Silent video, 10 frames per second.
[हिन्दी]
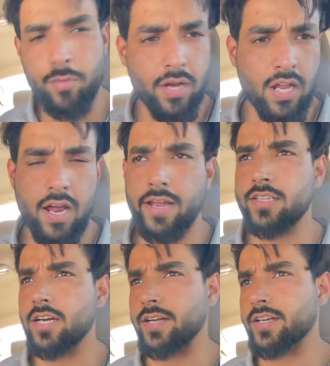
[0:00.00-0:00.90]
में घर आ गया
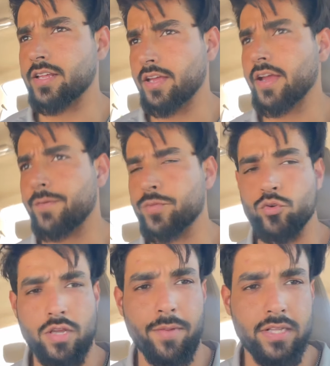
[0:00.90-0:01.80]
था ठीक है
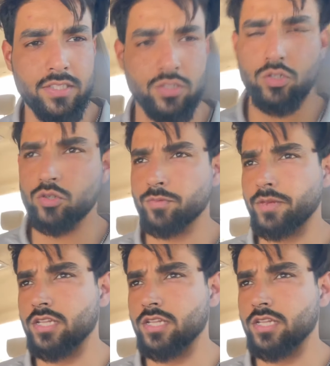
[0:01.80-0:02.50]
उसके बाद जो मेरा